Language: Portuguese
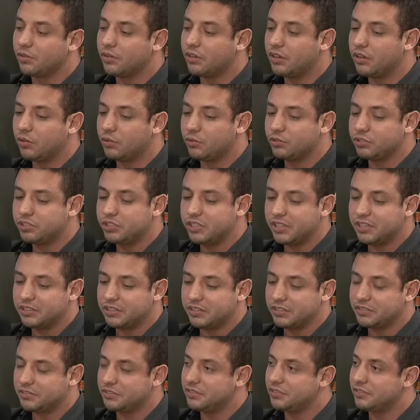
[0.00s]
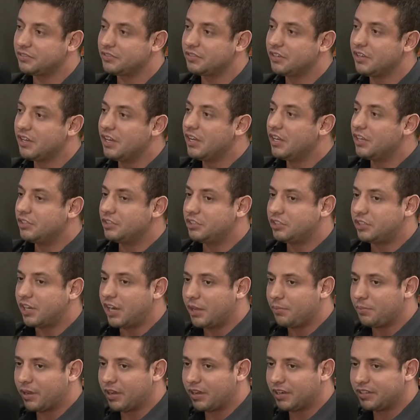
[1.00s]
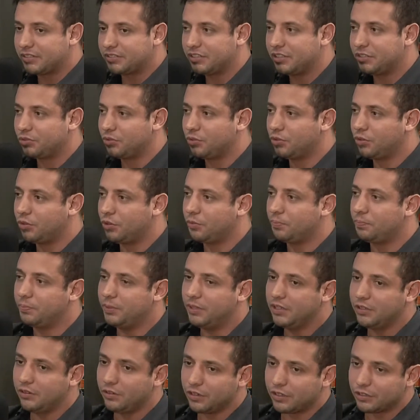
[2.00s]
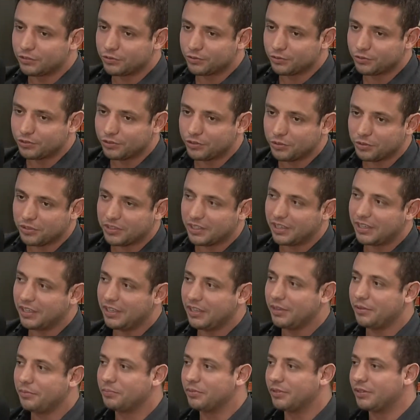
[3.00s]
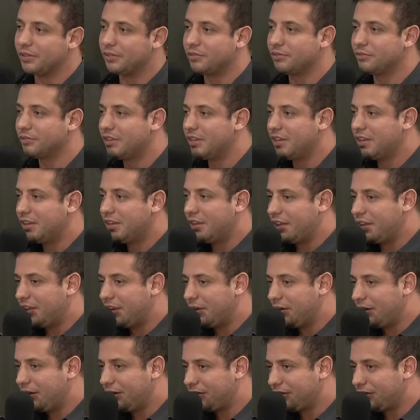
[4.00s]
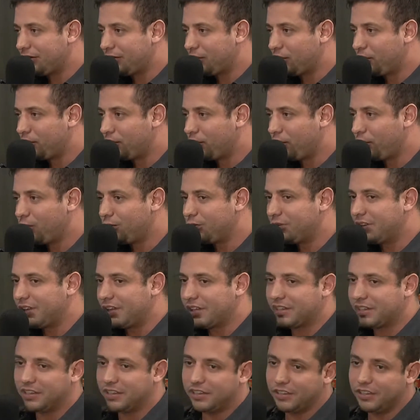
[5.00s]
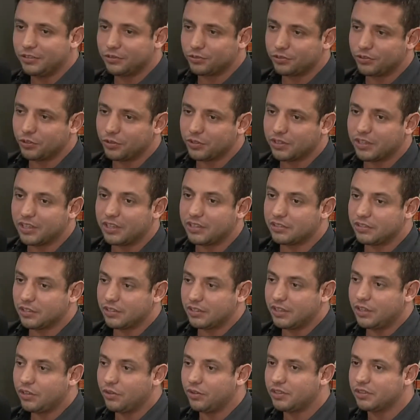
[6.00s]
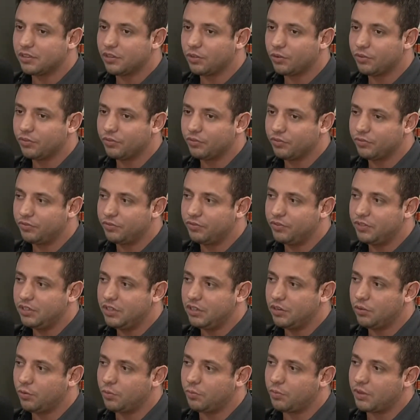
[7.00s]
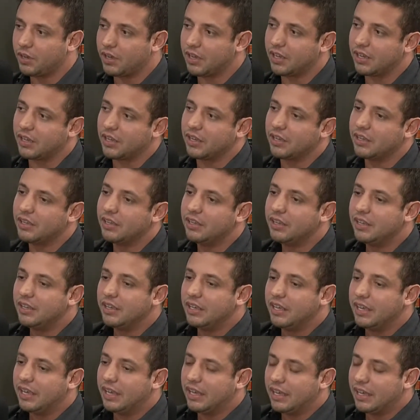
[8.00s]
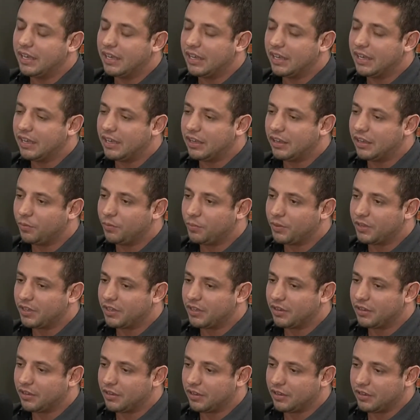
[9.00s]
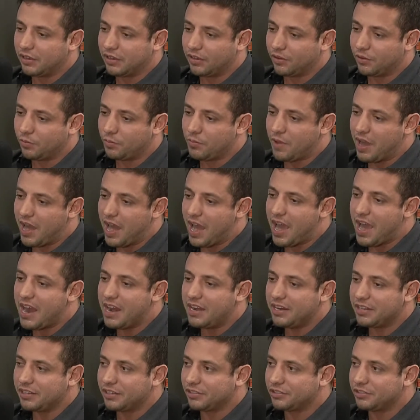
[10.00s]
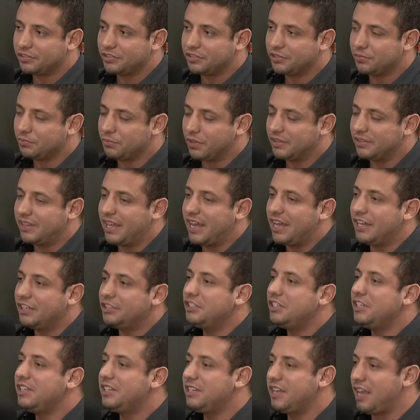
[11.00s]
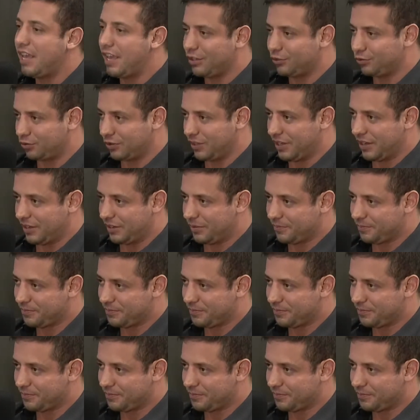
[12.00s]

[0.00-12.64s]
é onde entra esses chá emagrecedor, pílula não sei o que, é, é, hormônio daqui, não sei o que, entendeu? Então vira uma é, é, uma, uma área, de, uma terra de ninguém isso daí.